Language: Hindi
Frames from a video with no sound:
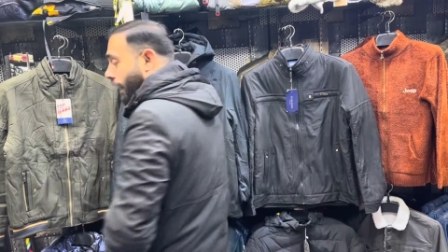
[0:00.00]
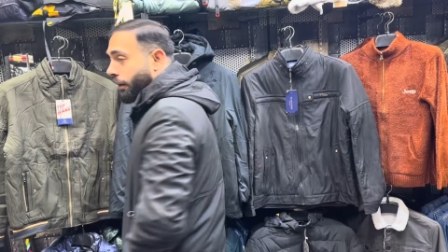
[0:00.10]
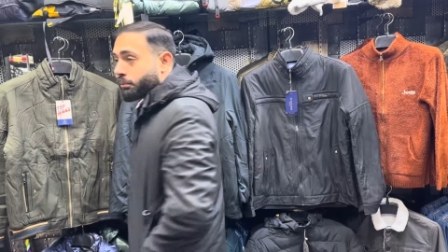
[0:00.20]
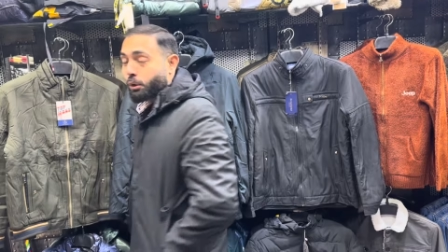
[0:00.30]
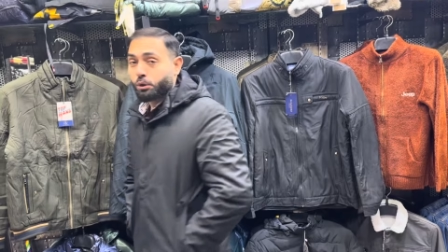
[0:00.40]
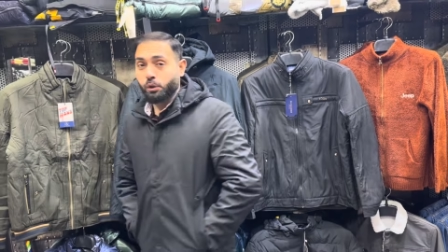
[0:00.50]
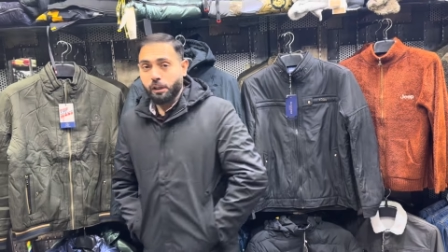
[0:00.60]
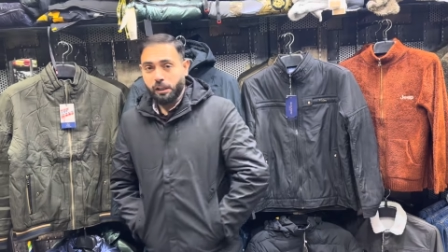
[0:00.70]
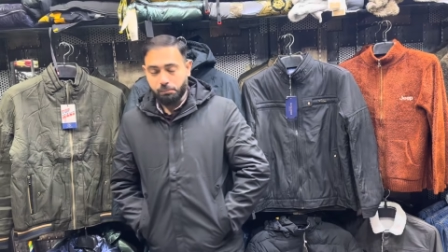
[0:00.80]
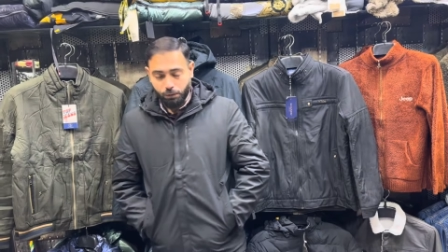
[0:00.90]
आप दोस्तों के
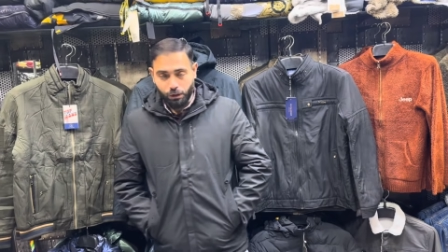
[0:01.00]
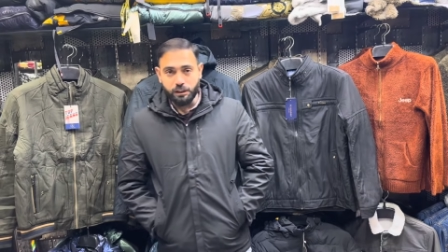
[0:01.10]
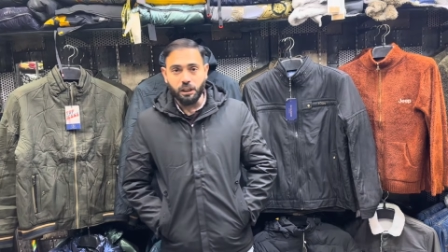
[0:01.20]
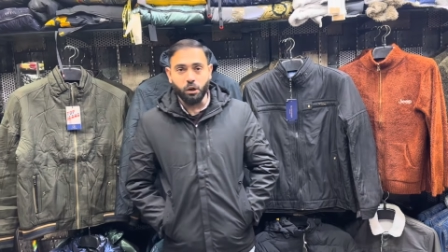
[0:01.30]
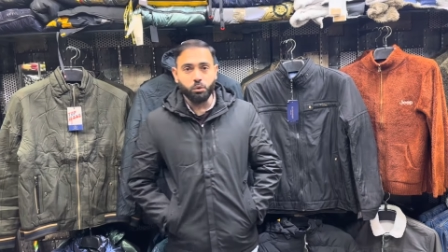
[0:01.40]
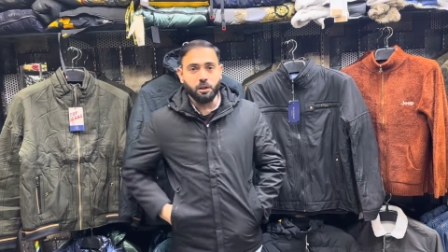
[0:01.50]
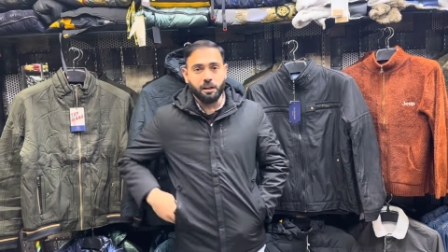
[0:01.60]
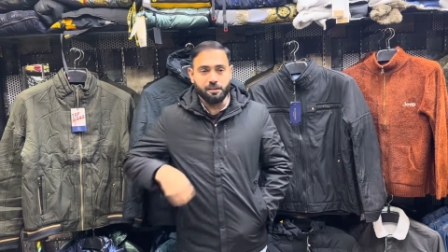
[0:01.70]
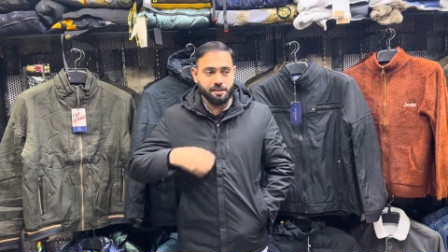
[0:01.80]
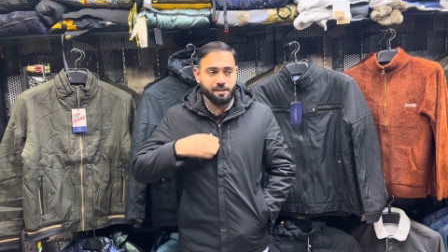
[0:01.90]
लिए बहुत ही आउट
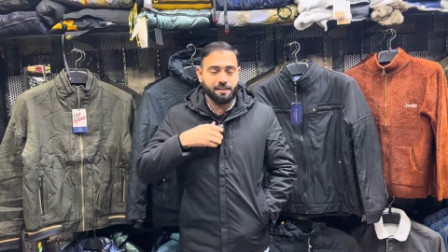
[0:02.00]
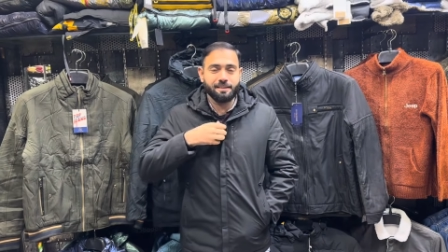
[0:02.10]
क्लास